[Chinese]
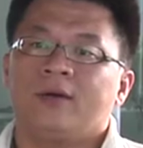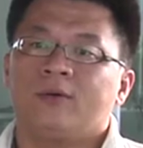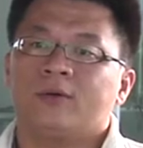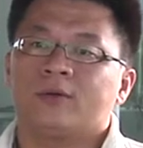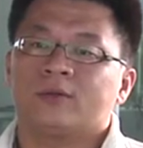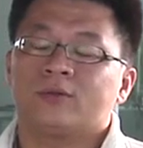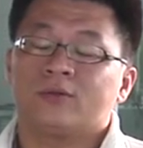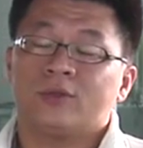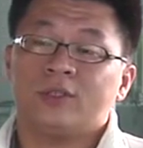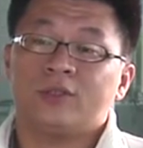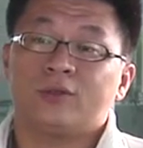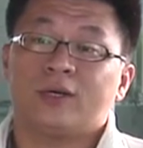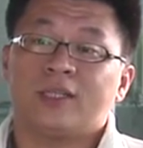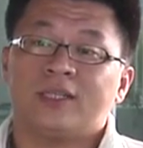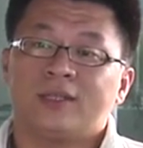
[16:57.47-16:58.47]
我最
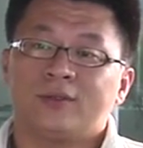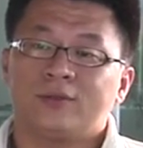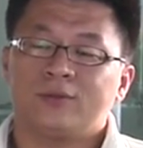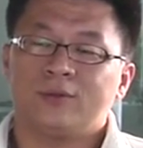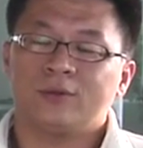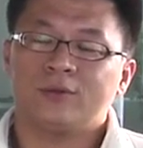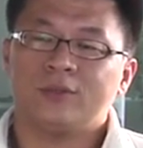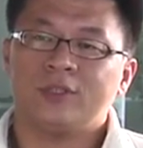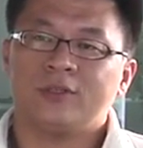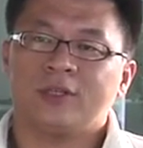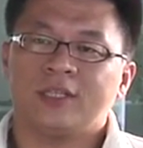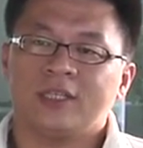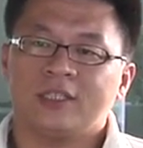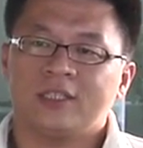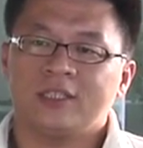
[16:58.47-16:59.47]
喜欢的，我最喜
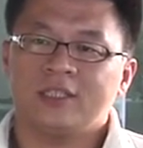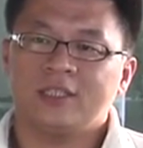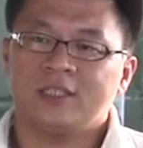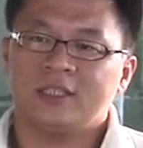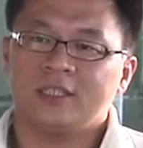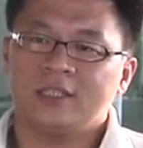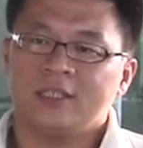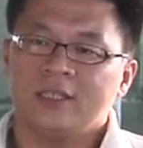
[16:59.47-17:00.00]
欢的是